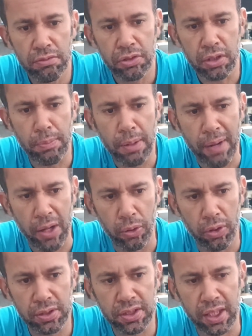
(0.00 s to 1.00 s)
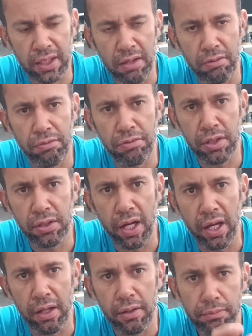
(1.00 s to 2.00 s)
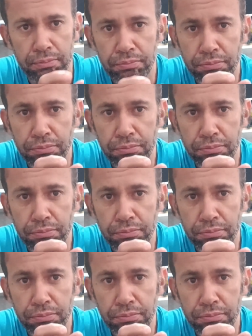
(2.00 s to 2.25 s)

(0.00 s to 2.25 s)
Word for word: fica bem maior. Já tem, vi, é,